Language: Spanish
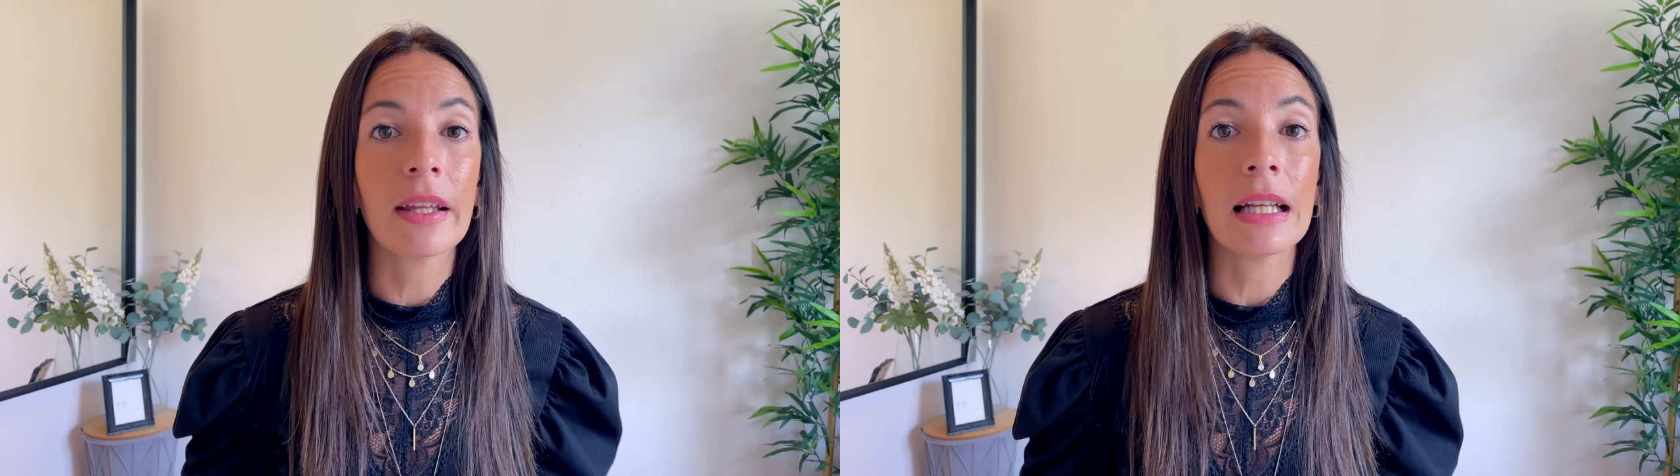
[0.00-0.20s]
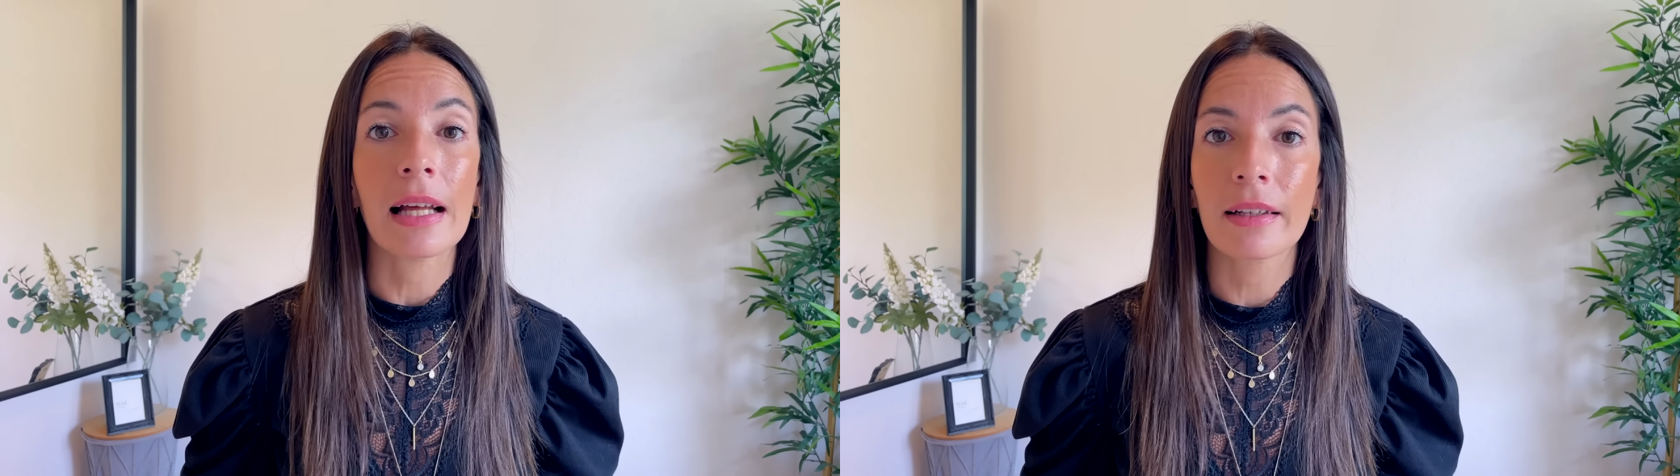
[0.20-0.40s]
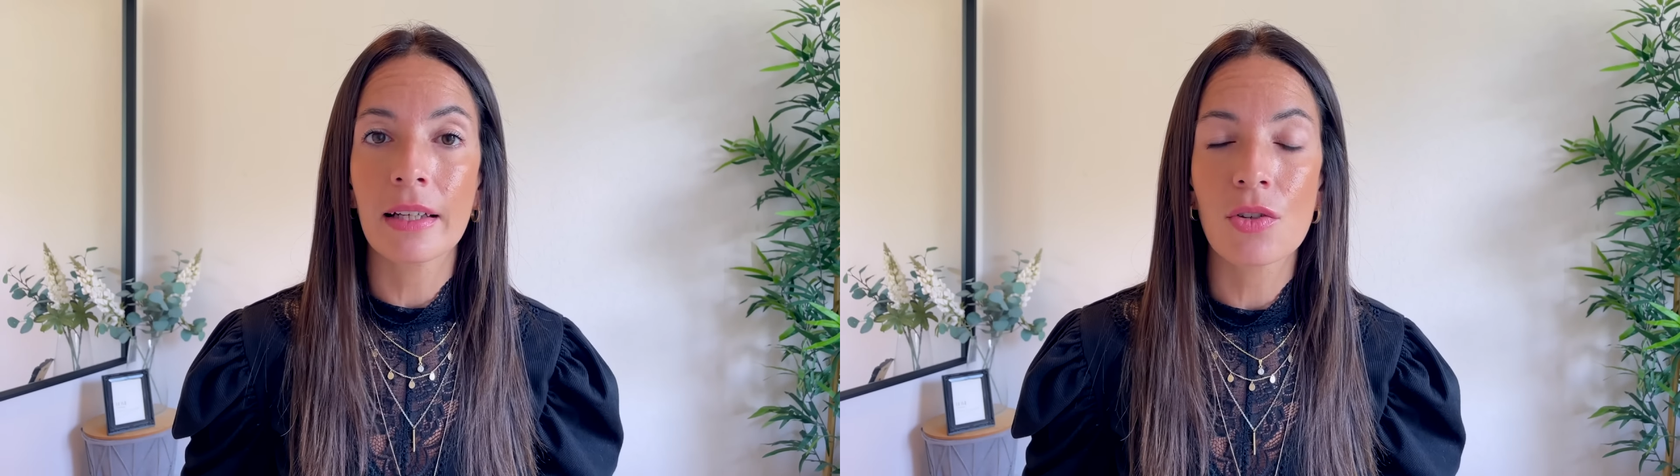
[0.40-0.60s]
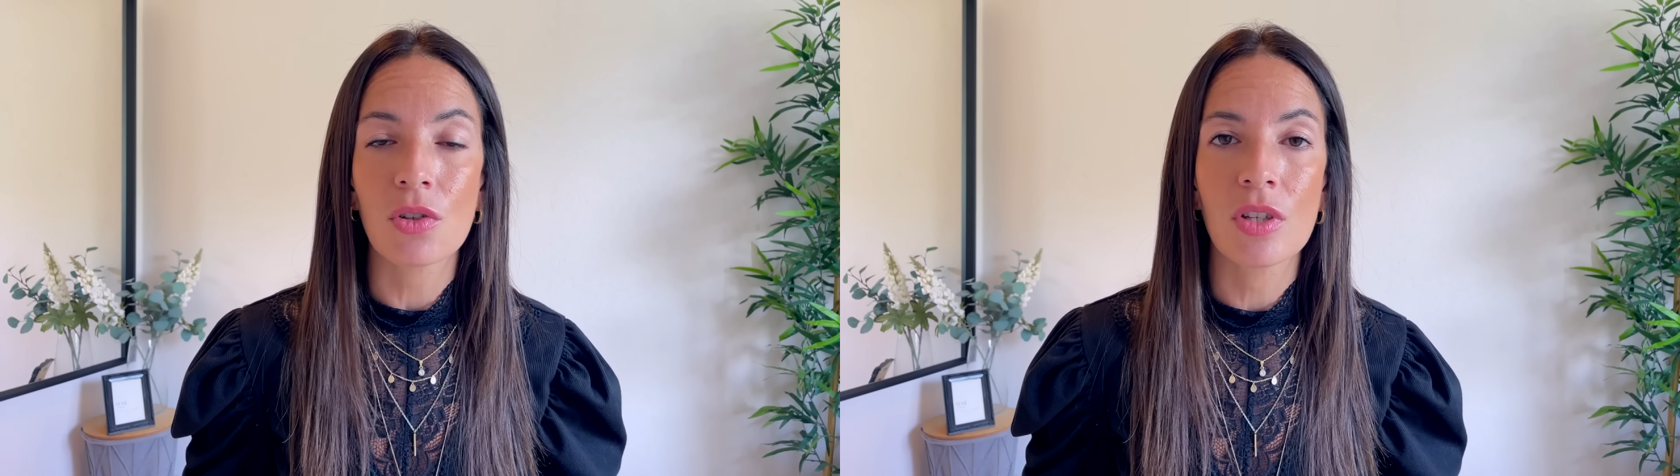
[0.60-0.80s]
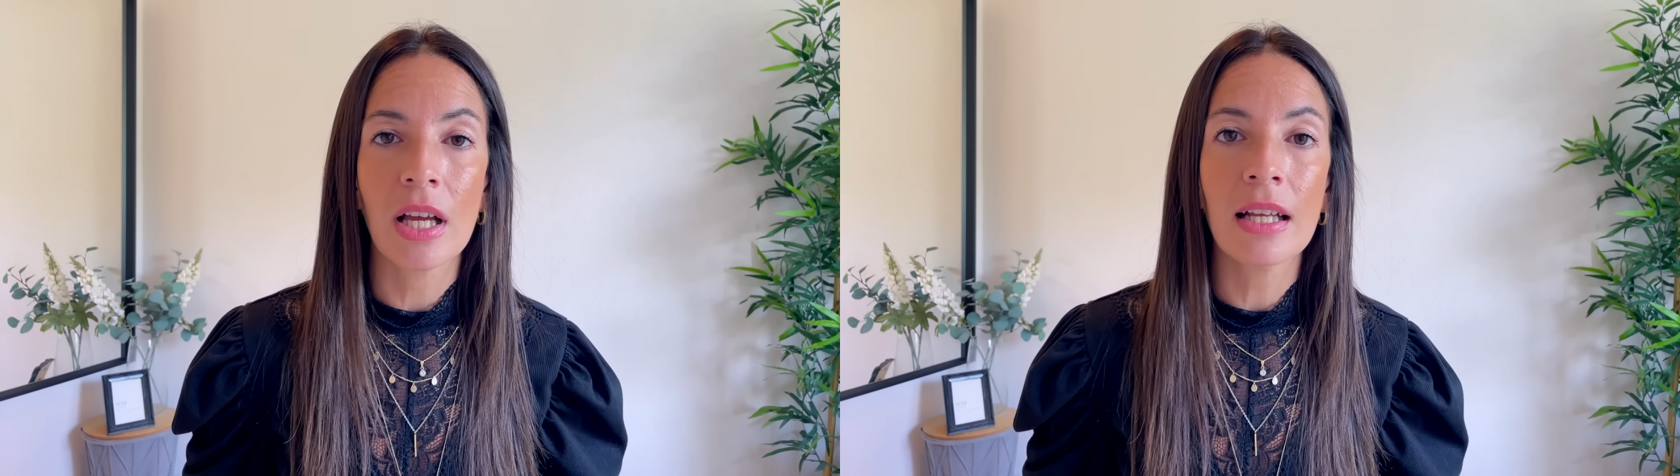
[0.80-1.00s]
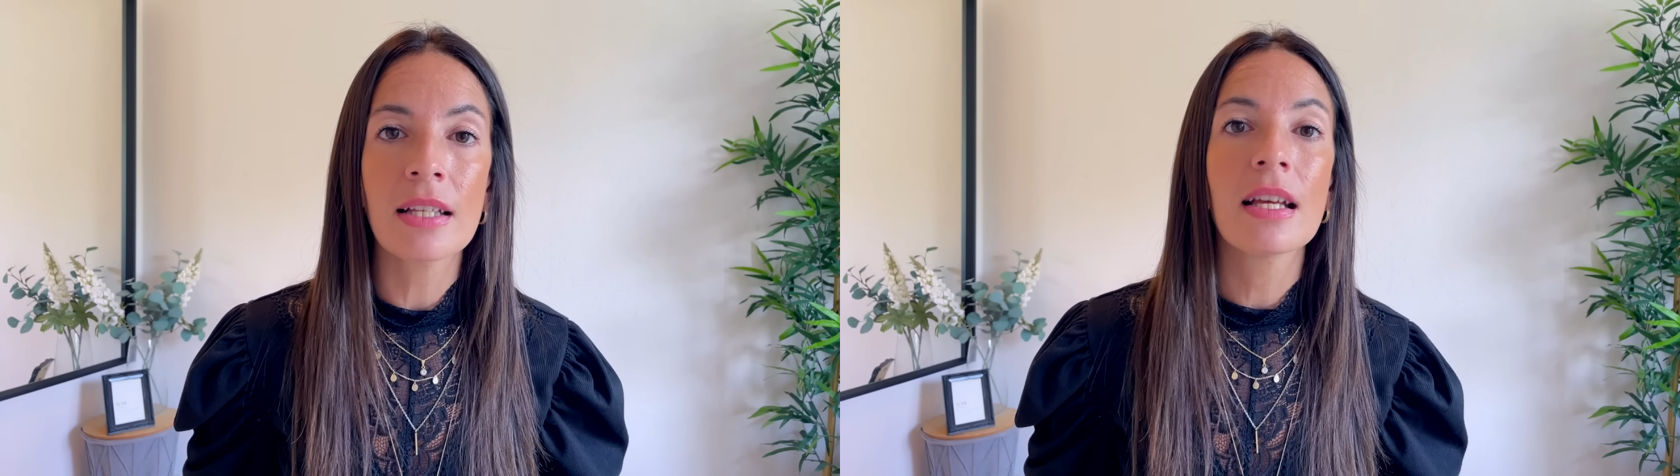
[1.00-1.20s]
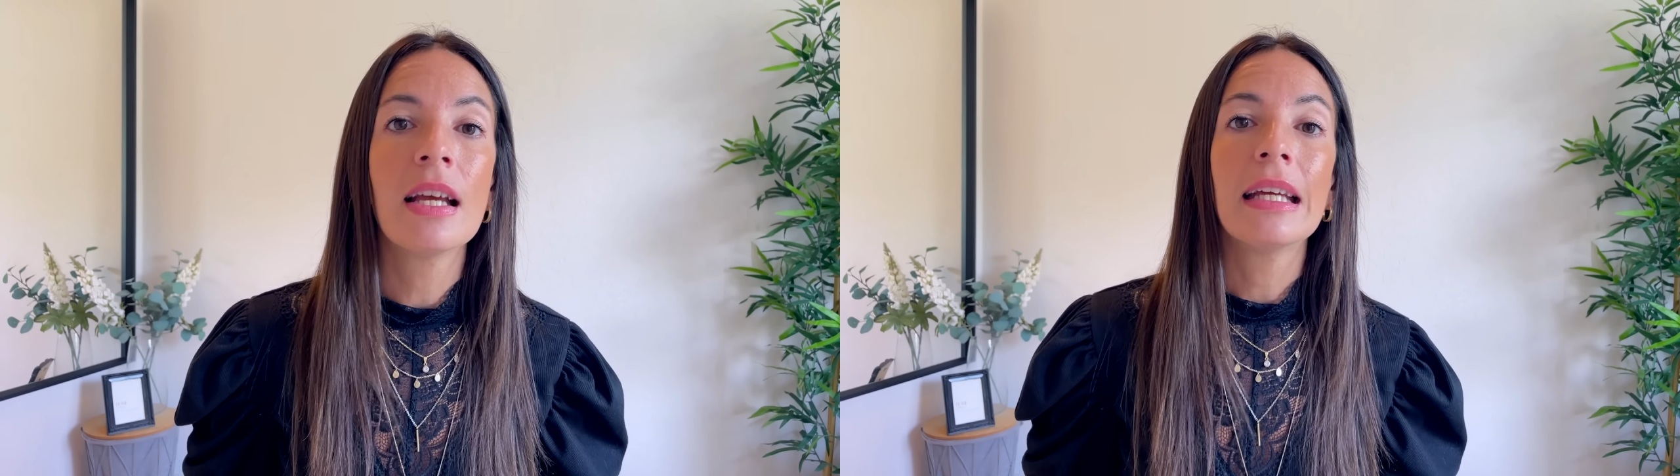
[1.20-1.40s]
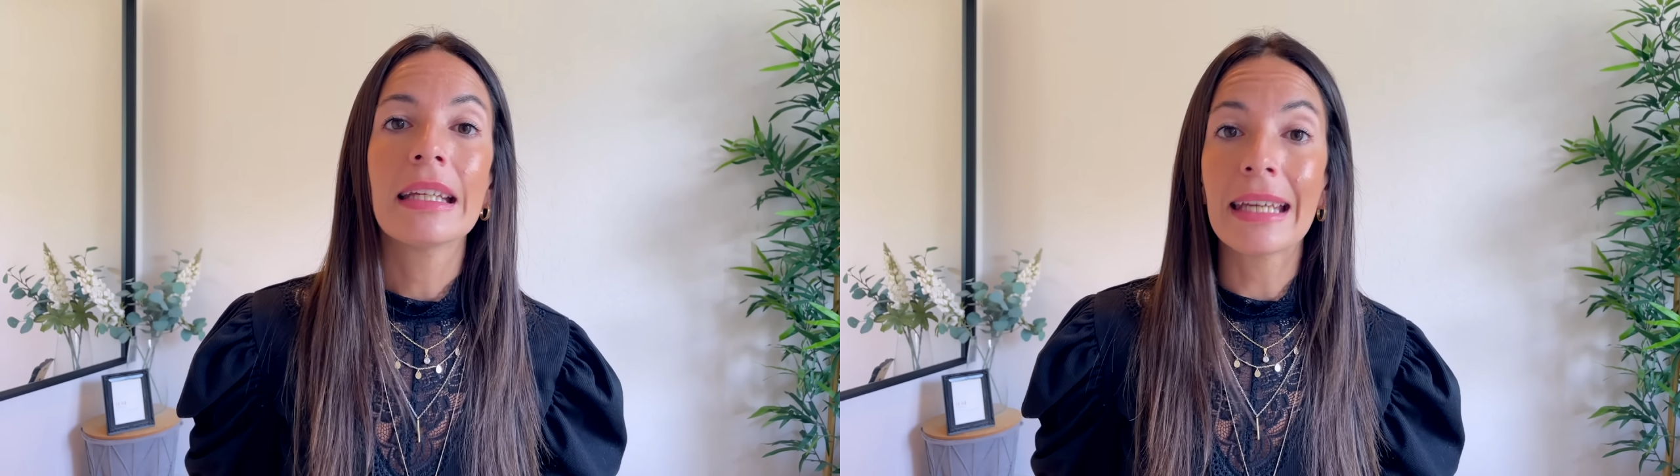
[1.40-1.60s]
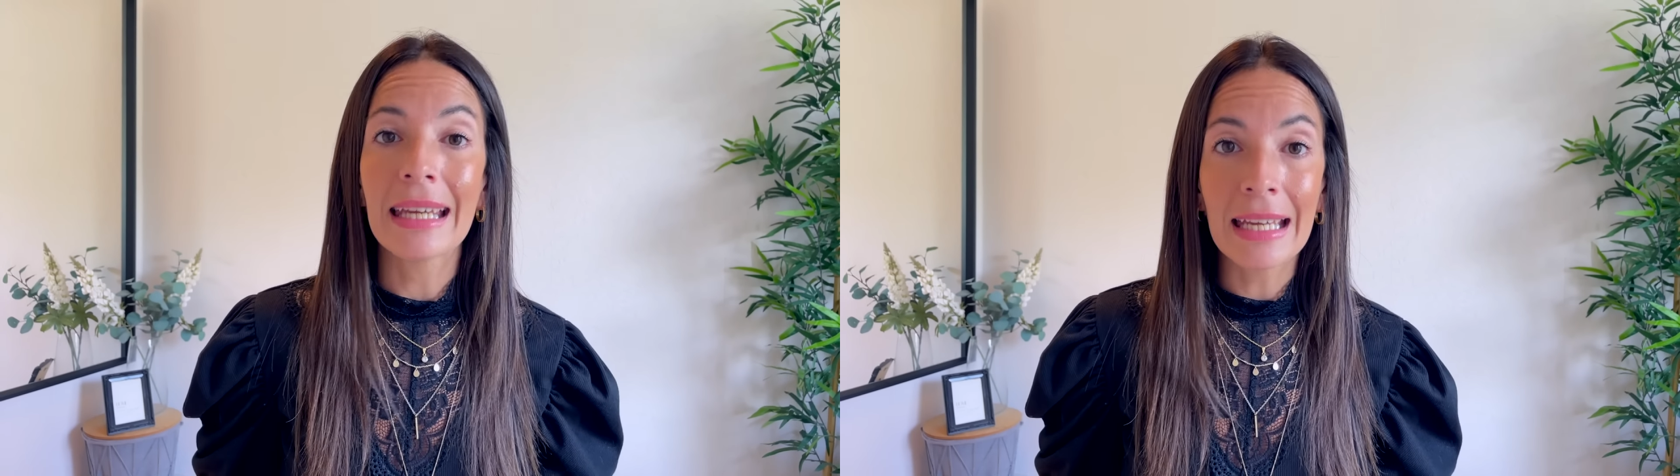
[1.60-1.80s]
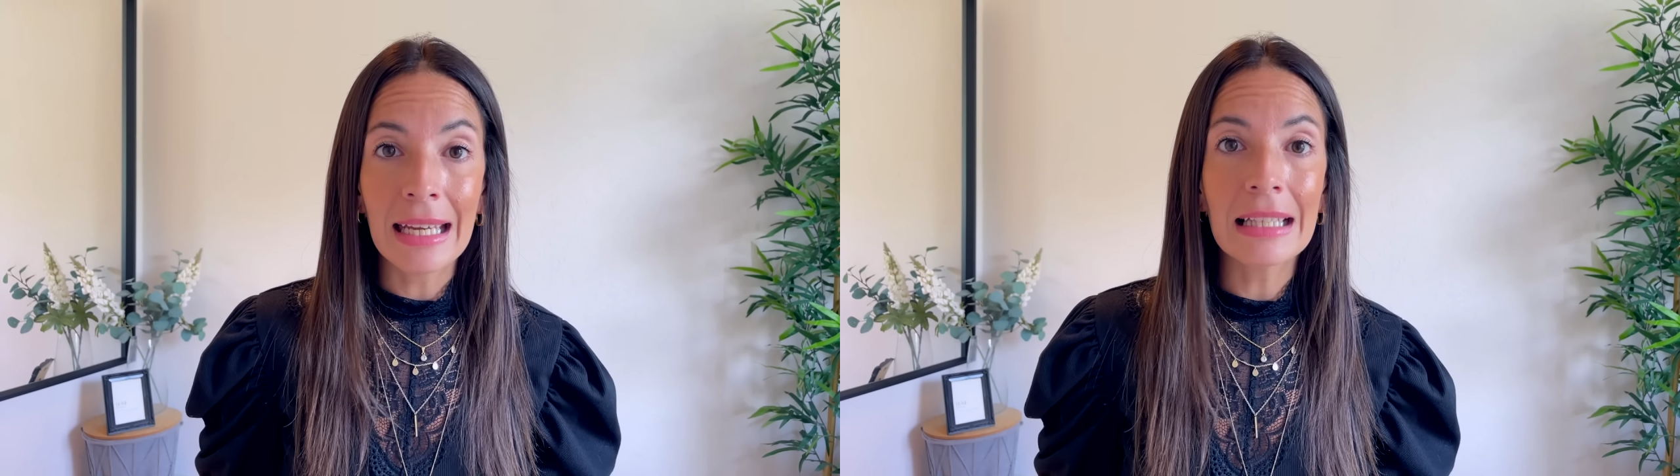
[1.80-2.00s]
de las redes sociales
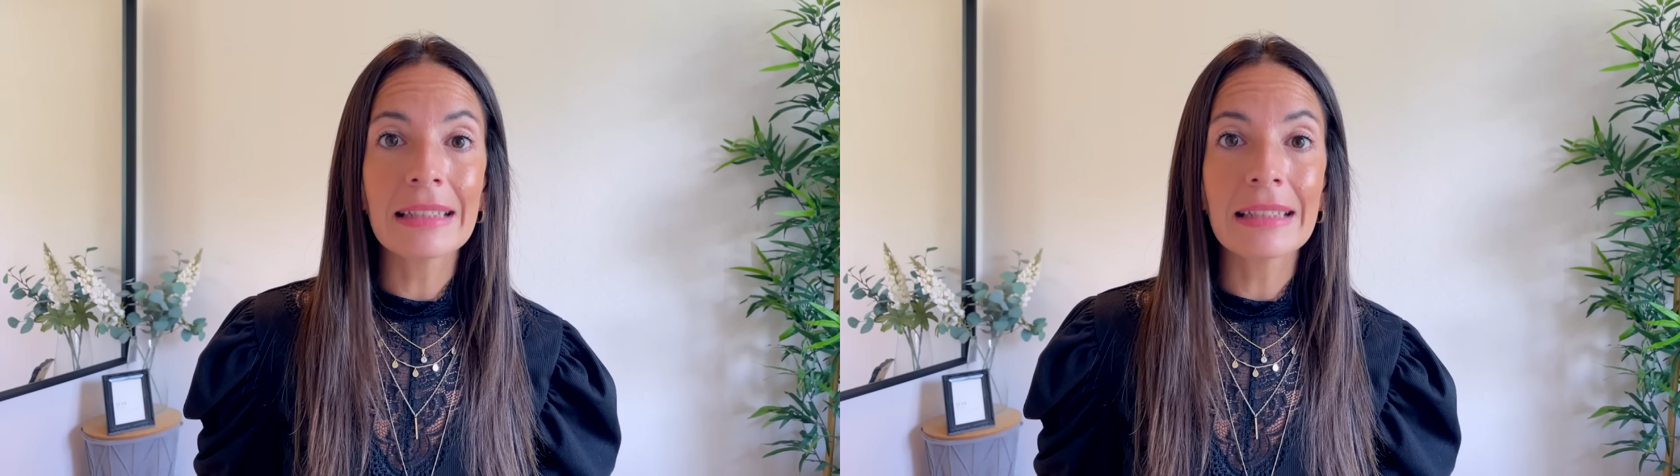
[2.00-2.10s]
que él